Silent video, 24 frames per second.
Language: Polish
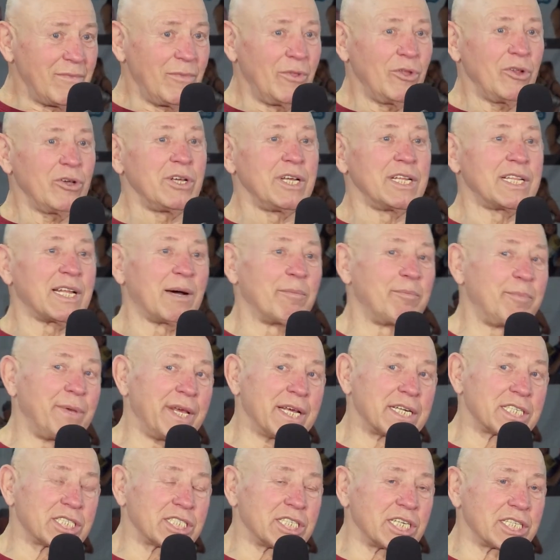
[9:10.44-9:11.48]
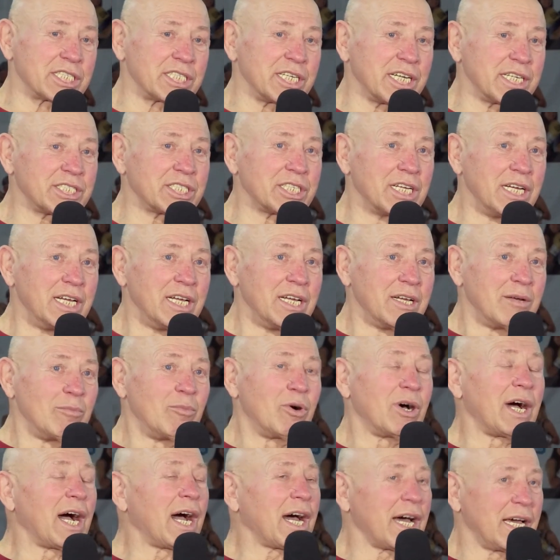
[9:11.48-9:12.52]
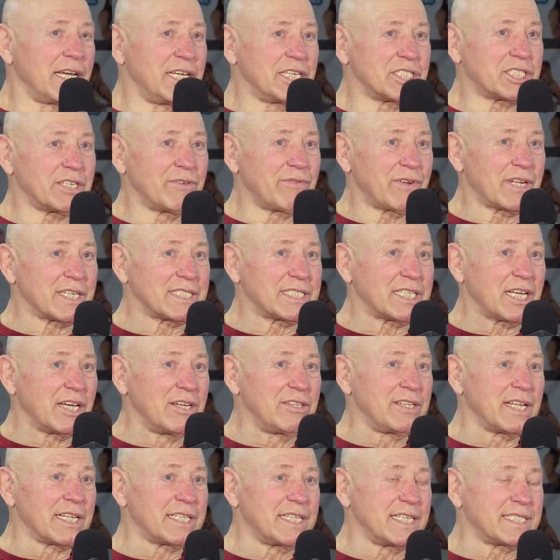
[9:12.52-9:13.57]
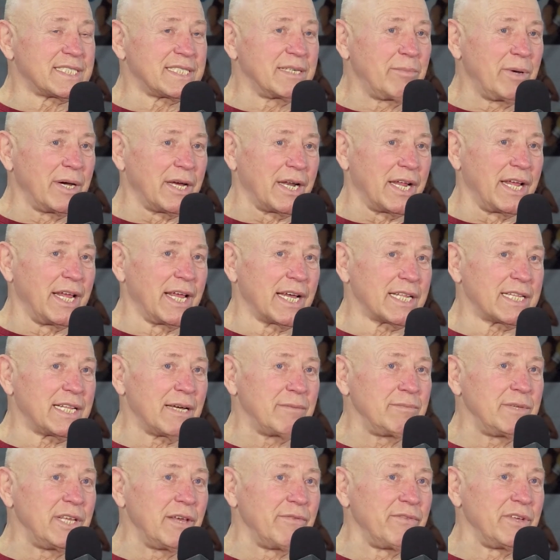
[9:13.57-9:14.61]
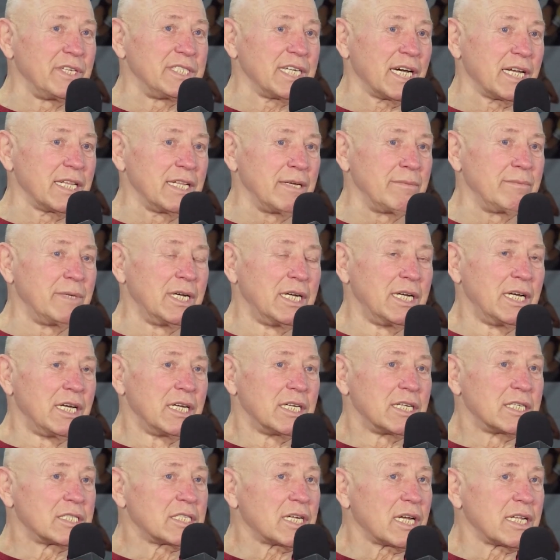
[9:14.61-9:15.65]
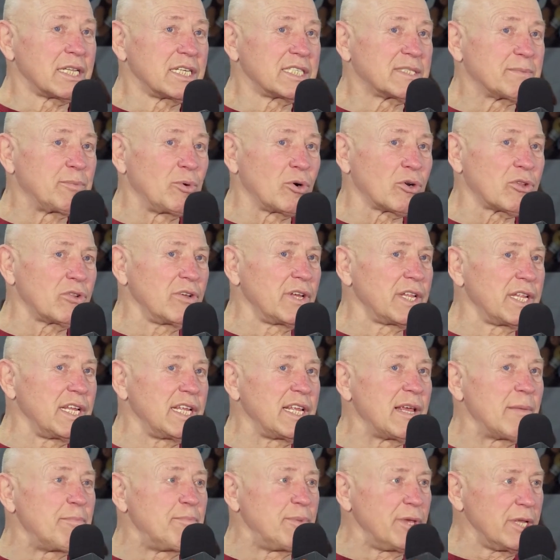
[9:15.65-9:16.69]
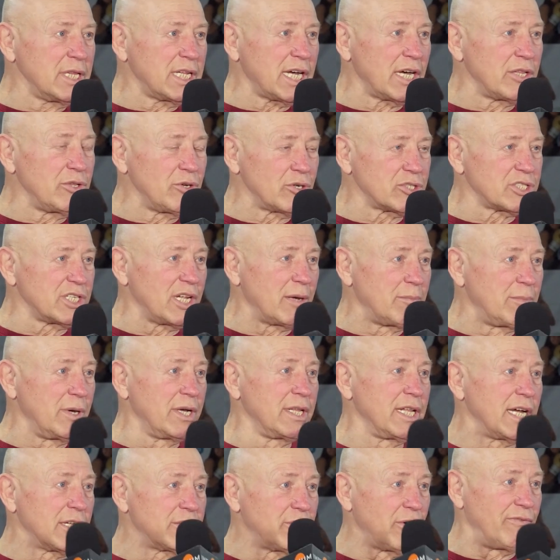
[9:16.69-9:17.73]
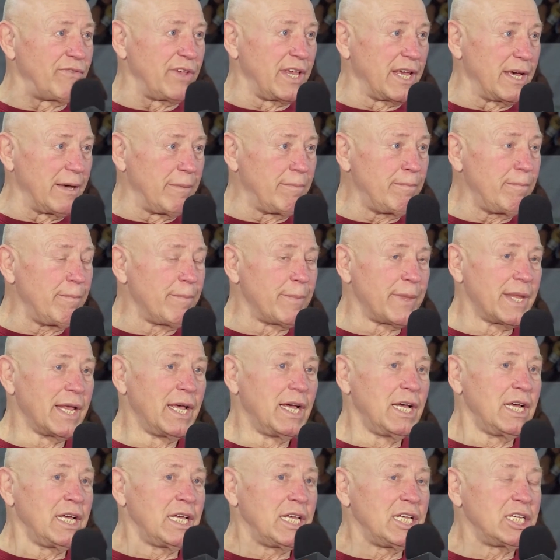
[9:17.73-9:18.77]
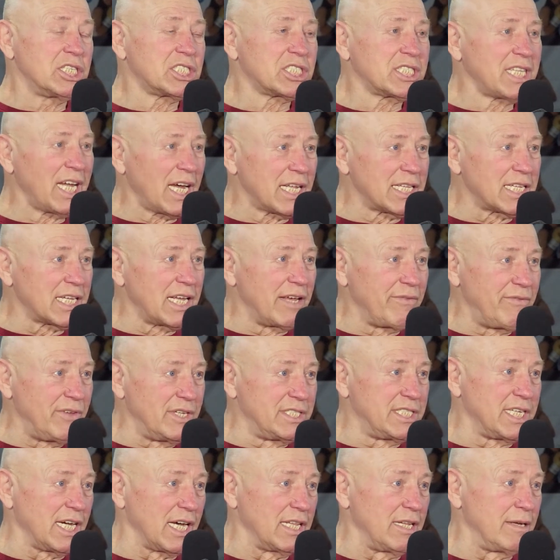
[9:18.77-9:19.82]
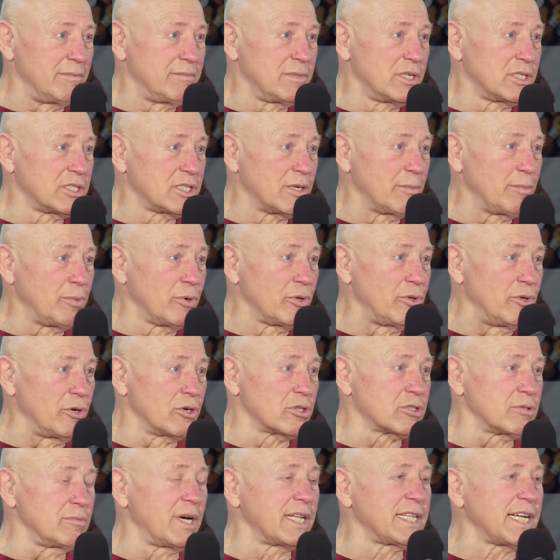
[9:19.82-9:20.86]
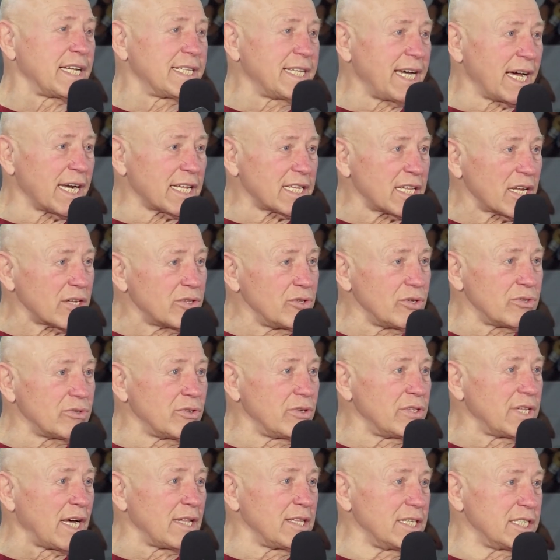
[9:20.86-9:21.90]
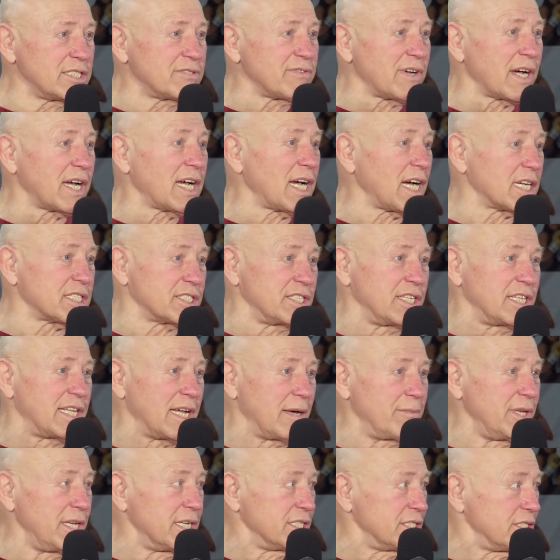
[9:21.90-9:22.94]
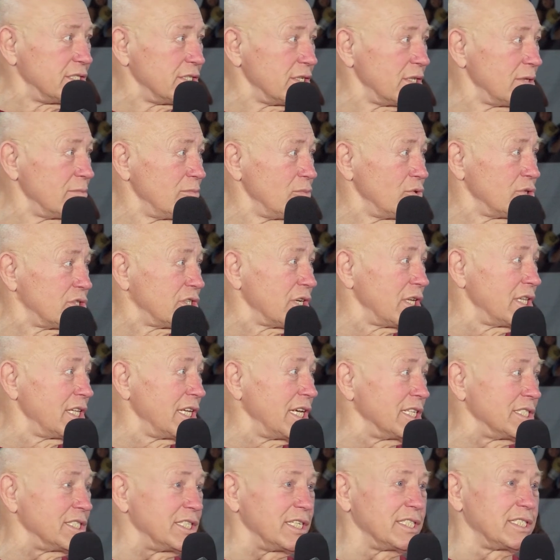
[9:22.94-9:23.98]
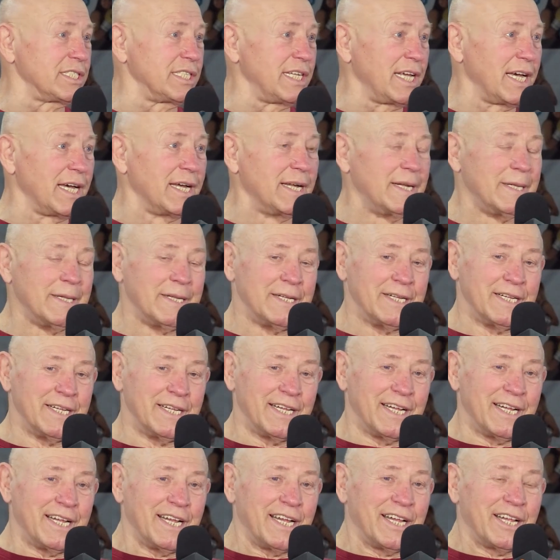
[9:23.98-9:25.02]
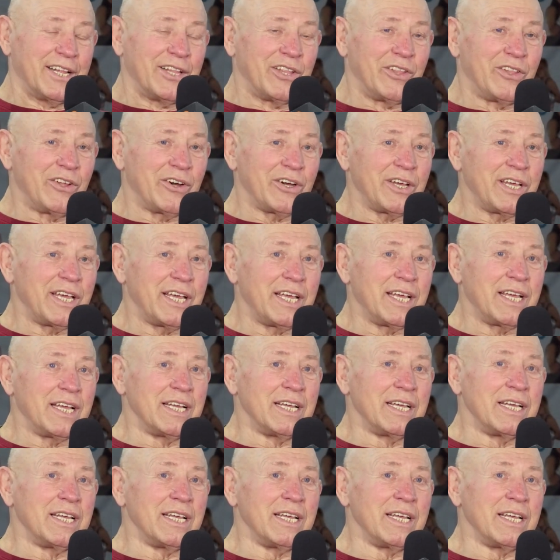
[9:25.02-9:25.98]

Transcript: no i tam pierwsza rzecz, bo aha, jeszcze wracają na tę Syberię. Ja tam nie widziałem żadnych sportów, jedynie piłka nożna była, to wiem, i sztangę widziałem, że podnoszą. A na nartach, no to na lyczwach każdy tam jeździł, musiał jeździć, nie? No i,